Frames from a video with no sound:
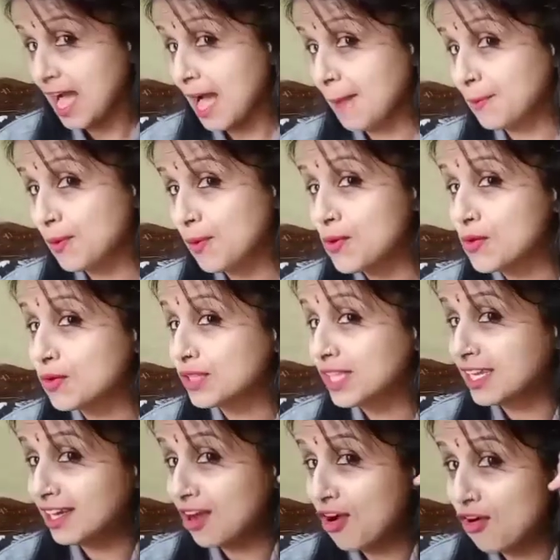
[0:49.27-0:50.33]
आप लोगों को
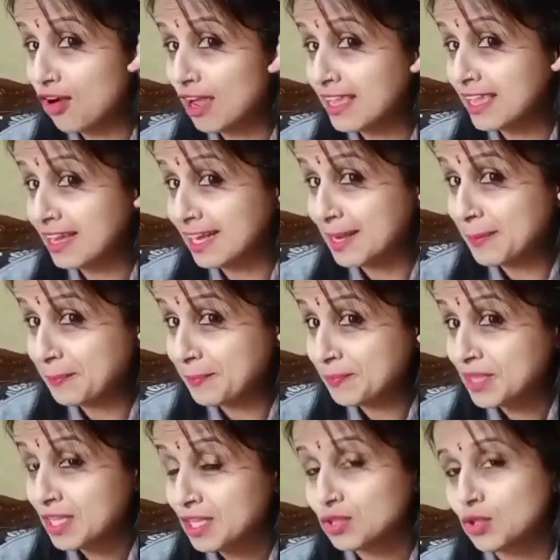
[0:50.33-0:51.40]
दिख रहा होगा ये क्लिप
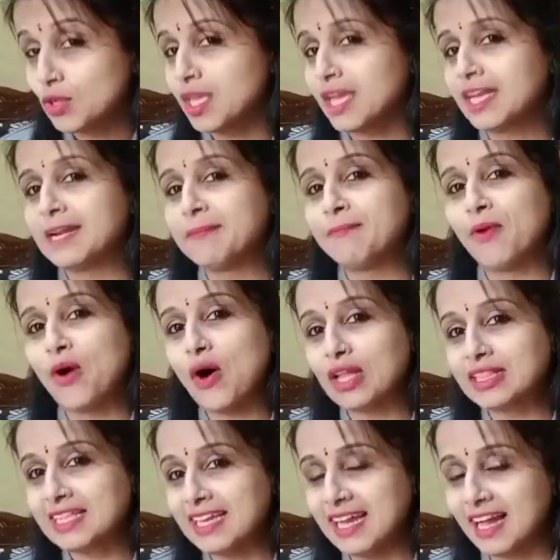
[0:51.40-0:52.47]
तो ये क्लिप
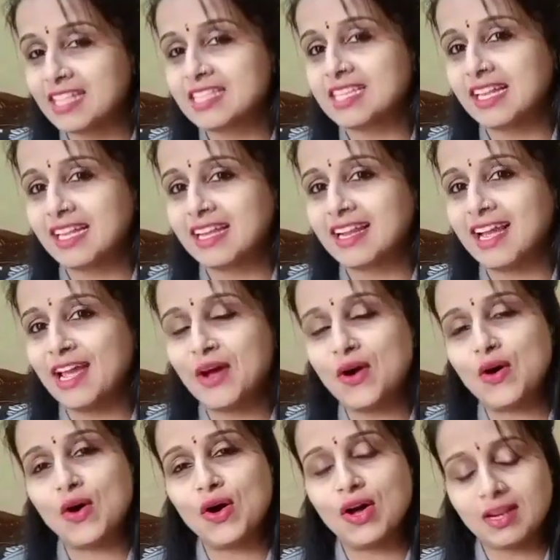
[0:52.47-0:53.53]
बहुत ही अच्छा लग रहा है
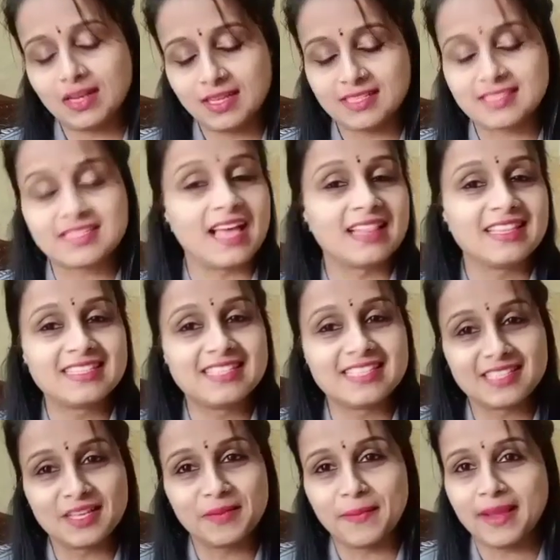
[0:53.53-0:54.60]
और शादी
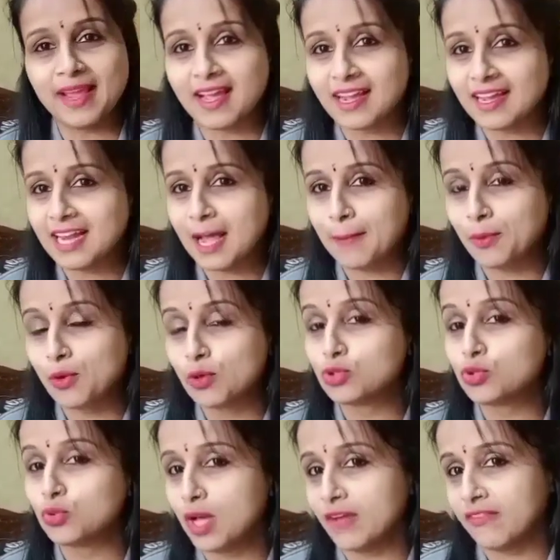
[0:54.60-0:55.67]
सीजन में अगर आप लोग
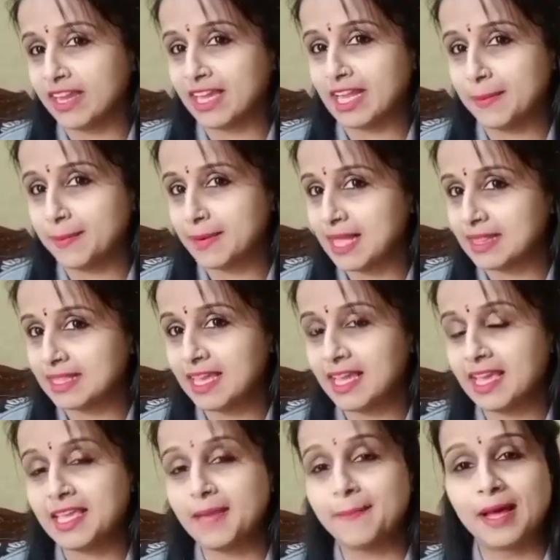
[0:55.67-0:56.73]
जूड़ा वगैरह बनाते हैं
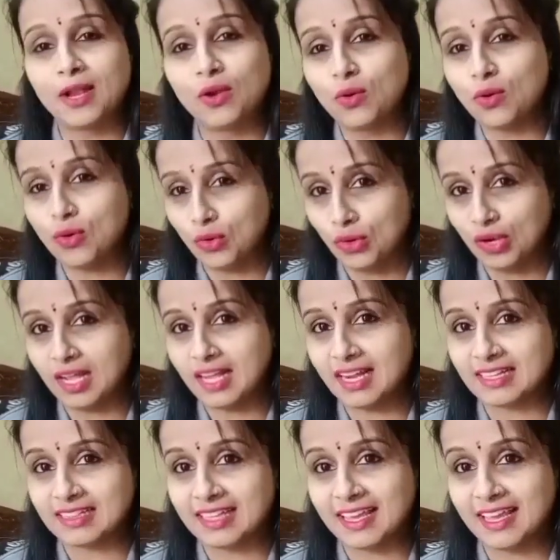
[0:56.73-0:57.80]
या बालों को खुला
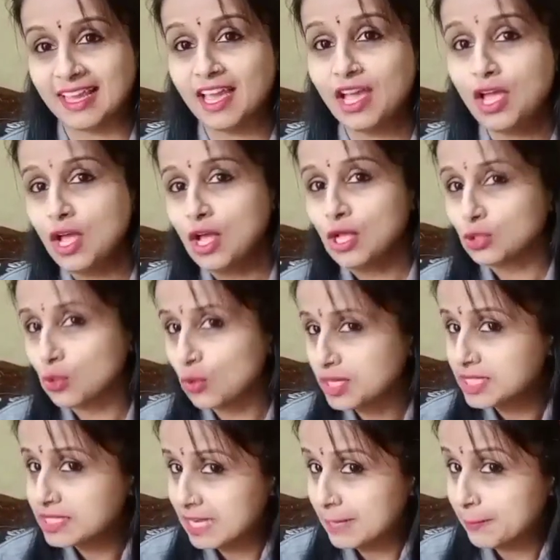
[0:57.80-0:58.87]
रखते हैं तो
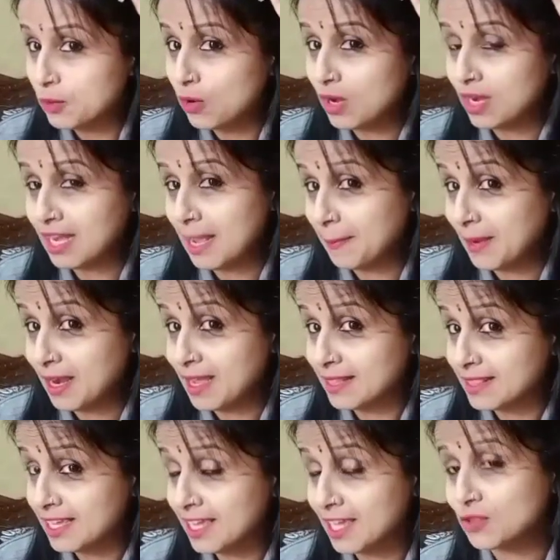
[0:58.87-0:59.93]
इस क्लिप को अगर आप
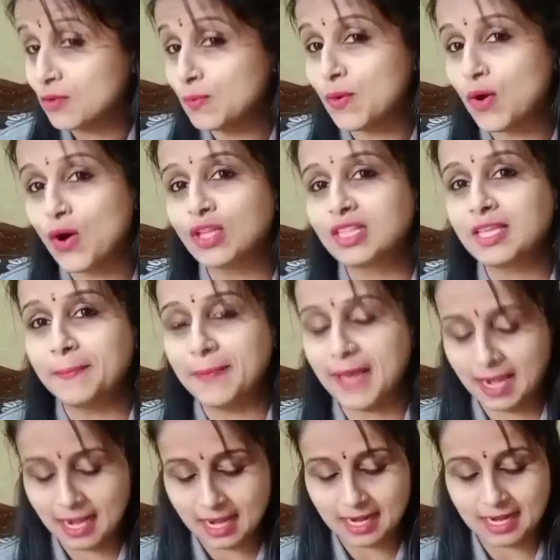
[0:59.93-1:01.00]
लगाते हैं तो बहुत ही
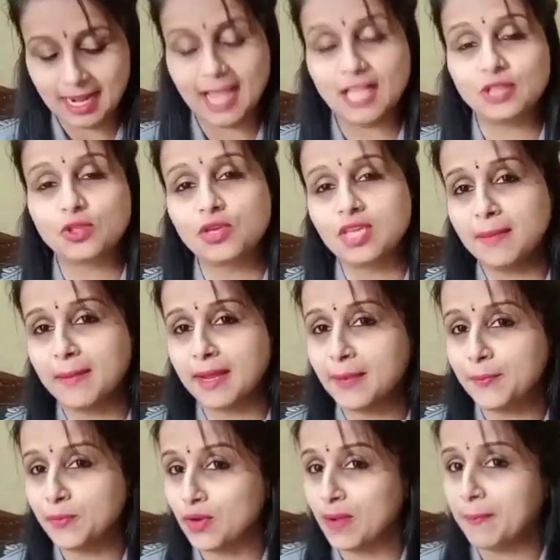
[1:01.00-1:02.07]
प्यारा लग रहा है तो ये मैंने
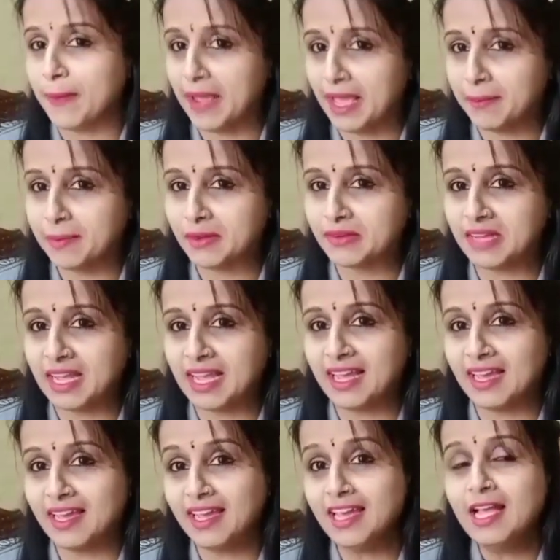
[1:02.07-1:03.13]
पूरा पेयर मंगवाया
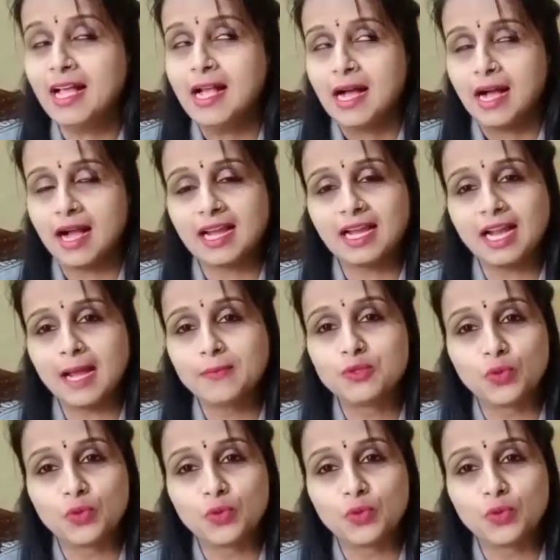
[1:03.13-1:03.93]
है अगर आप